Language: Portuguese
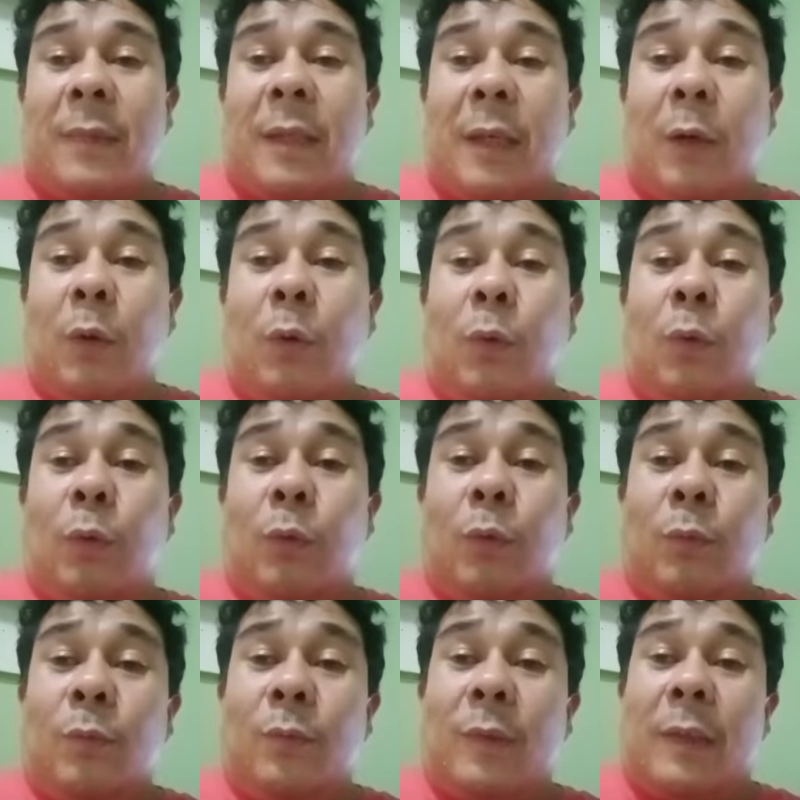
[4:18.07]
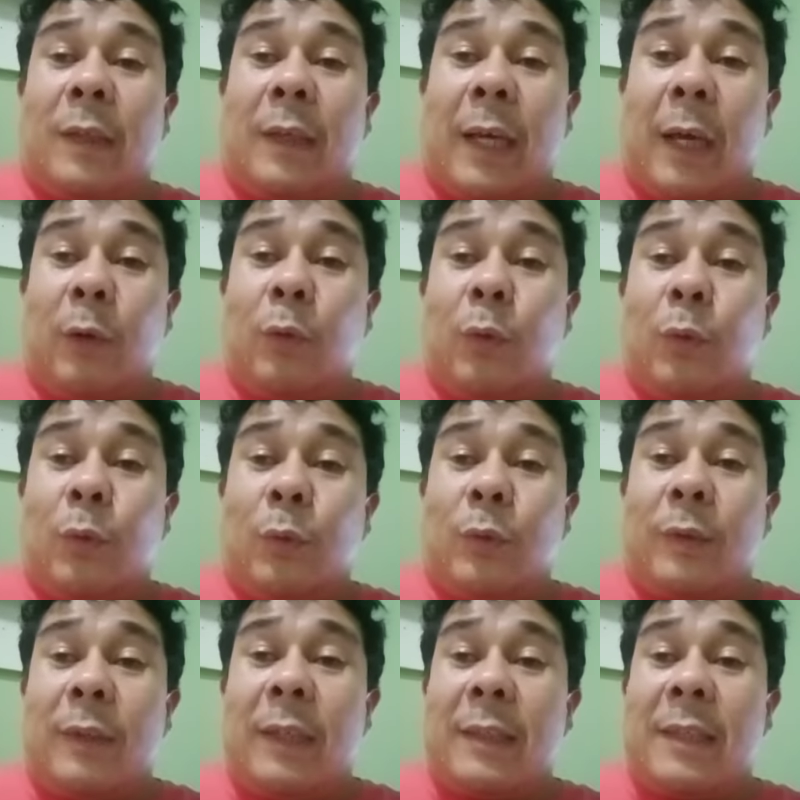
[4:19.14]
Eu quero
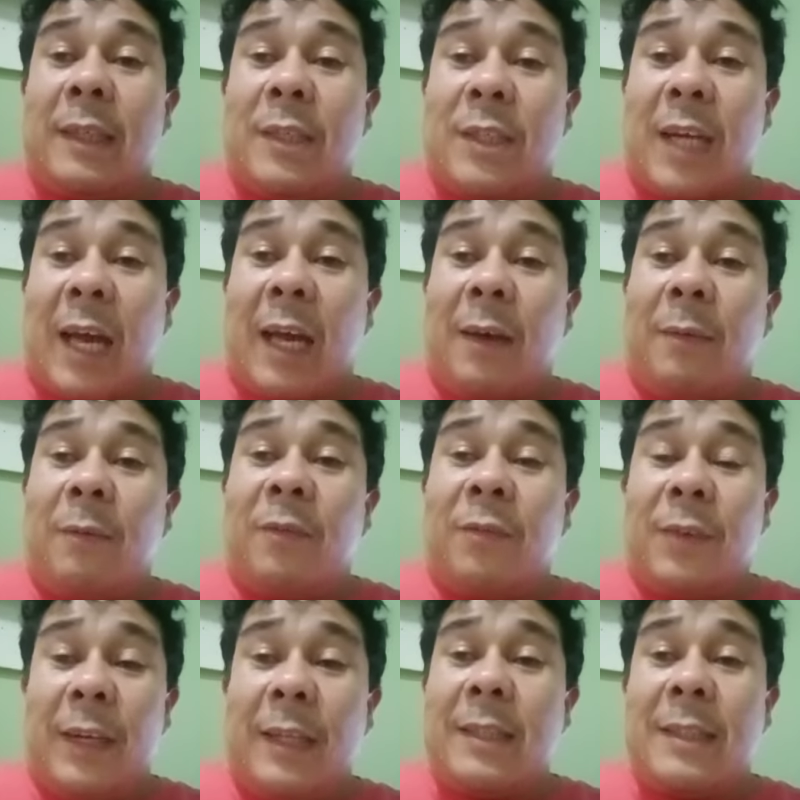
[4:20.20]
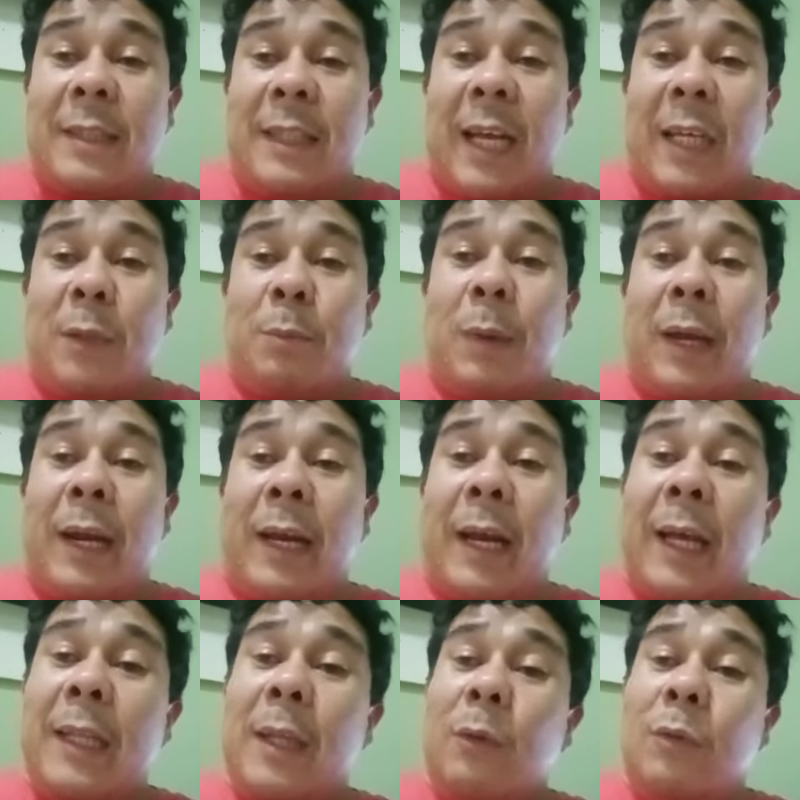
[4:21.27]
desejar felicidade para
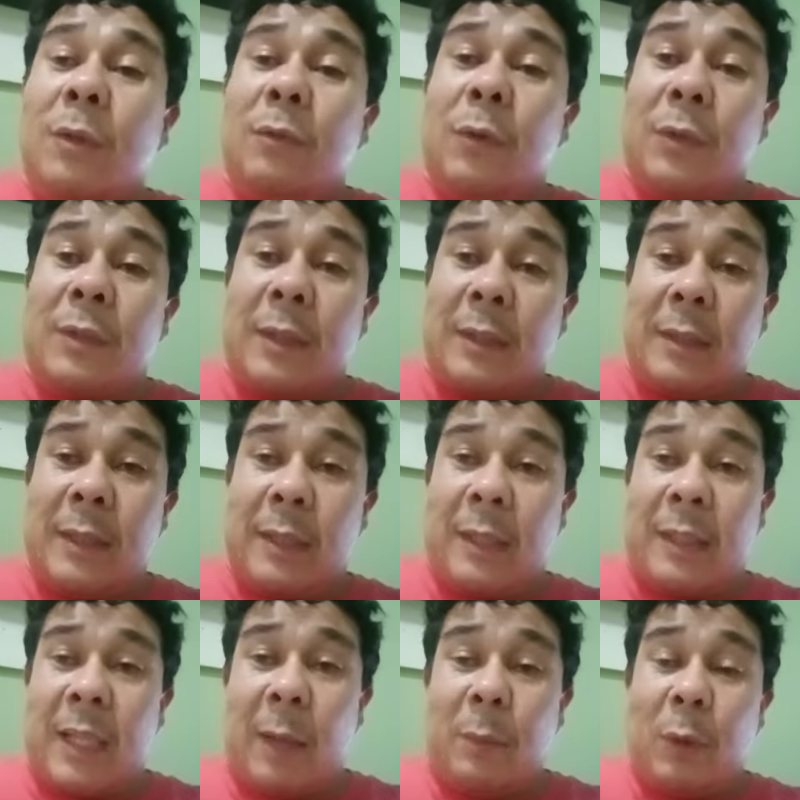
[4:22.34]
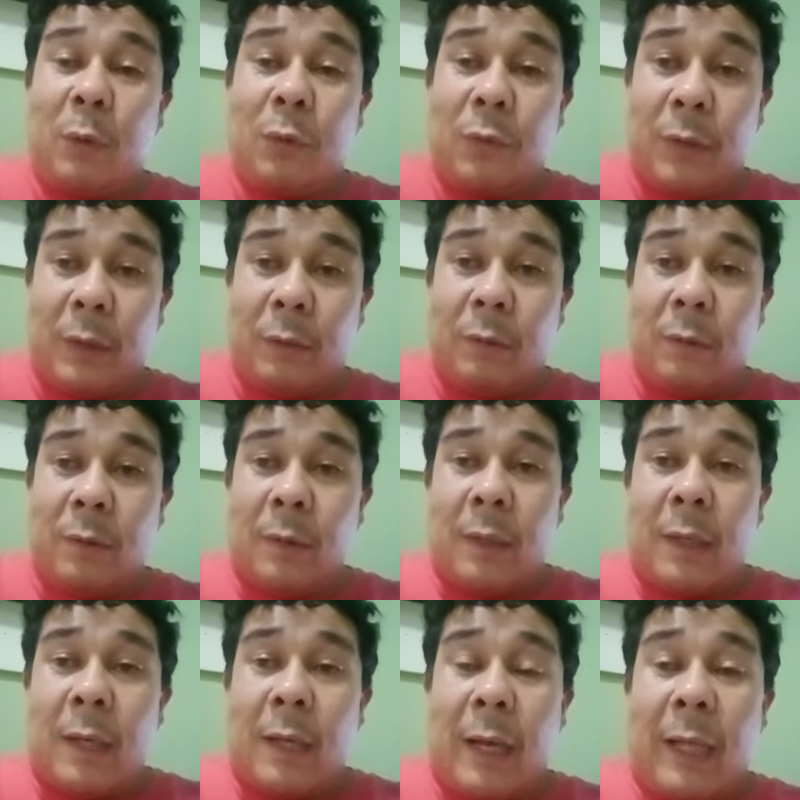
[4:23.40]
cada um de vocês aí que está me ouvindo
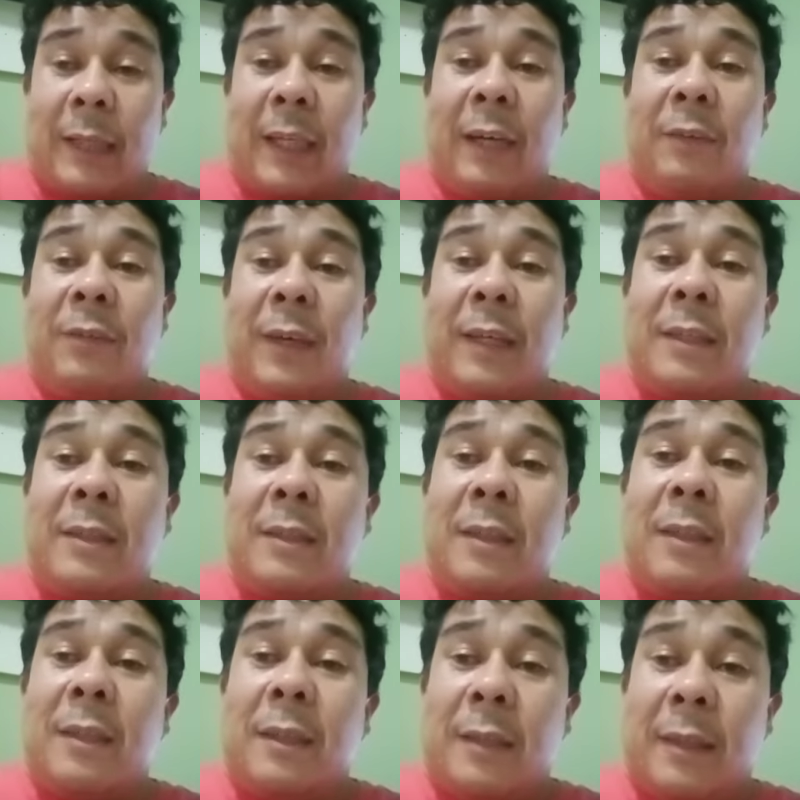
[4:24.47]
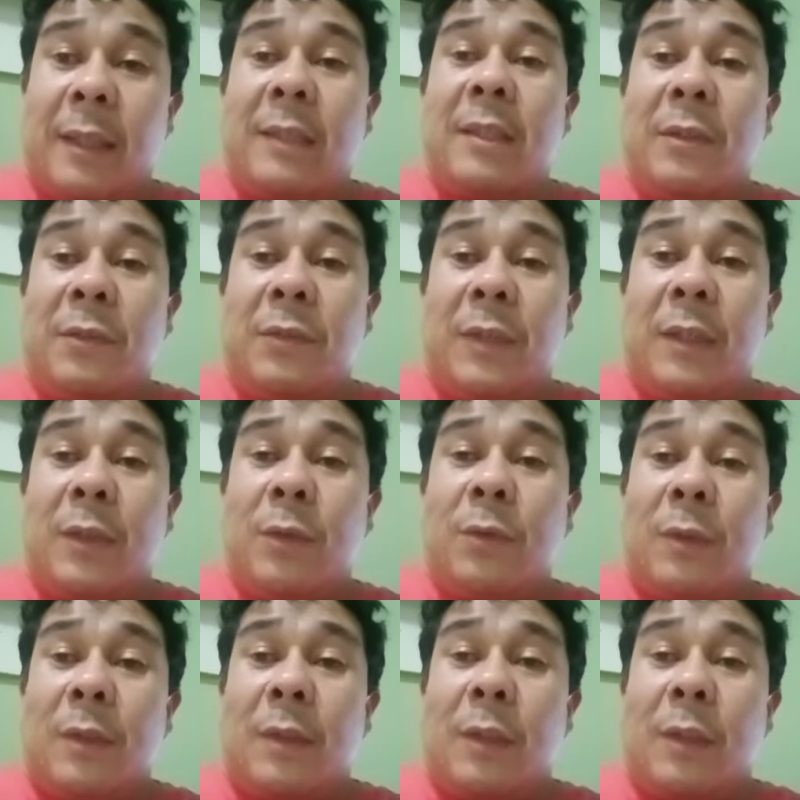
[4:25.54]
através desse vídeo.